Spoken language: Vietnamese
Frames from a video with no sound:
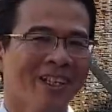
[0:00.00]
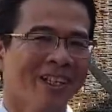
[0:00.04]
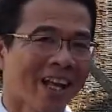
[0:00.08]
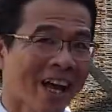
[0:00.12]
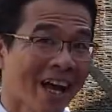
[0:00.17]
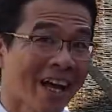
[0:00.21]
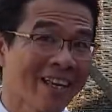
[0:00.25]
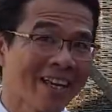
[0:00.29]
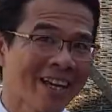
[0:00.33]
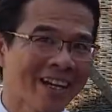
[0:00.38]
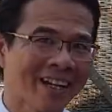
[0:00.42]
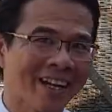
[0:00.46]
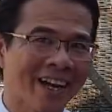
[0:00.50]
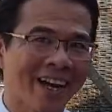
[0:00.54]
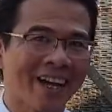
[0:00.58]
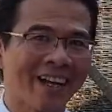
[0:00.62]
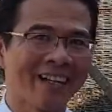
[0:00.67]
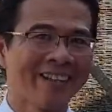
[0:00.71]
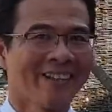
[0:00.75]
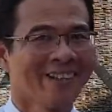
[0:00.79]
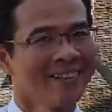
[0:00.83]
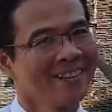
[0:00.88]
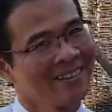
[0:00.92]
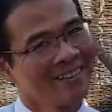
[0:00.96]
Thái nhắc
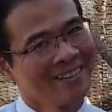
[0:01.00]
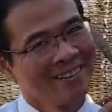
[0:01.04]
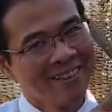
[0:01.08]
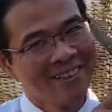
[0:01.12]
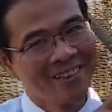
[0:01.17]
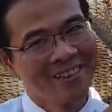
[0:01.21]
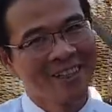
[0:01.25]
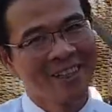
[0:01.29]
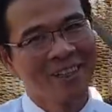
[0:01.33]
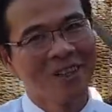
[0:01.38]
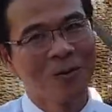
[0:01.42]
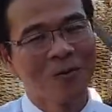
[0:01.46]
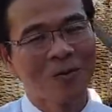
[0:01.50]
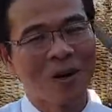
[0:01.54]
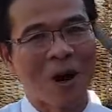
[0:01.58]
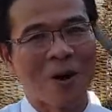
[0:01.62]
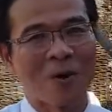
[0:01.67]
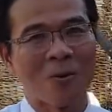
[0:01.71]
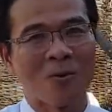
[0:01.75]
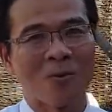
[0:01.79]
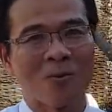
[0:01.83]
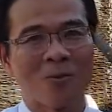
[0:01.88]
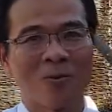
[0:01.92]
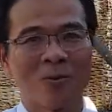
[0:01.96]
lại như cái lúc
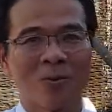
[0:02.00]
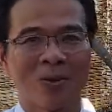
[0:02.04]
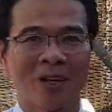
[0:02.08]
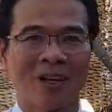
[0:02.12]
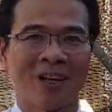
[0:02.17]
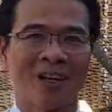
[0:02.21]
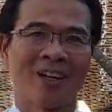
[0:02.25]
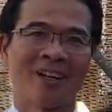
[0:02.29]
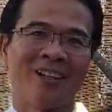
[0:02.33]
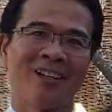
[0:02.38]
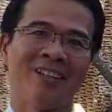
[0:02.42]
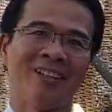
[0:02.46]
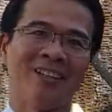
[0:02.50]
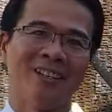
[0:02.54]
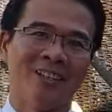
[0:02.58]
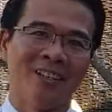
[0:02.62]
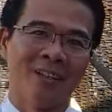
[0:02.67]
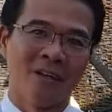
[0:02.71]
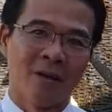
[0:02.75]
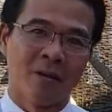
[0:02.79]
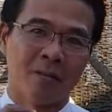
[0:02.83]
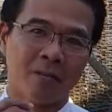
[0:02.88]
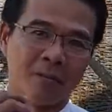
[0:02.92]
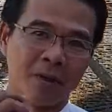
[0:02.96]
đầu, à,
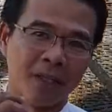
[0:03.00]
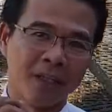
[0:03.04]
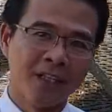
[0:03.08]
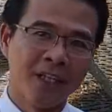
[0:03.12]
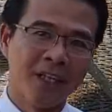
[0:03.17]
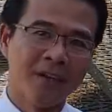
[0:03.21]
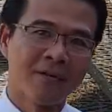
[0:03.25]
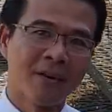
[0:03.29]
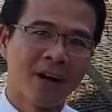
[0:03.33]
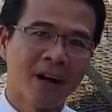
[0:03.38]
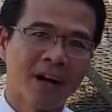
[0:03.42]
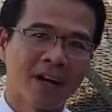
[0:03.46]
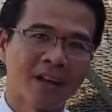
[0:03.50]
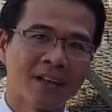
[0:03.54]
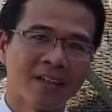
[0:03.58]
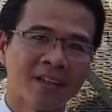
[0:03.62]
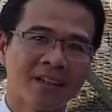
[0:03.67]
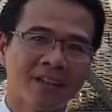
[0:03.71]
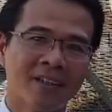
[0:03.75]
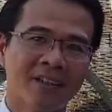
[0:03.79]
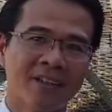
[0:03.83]
mình đi vay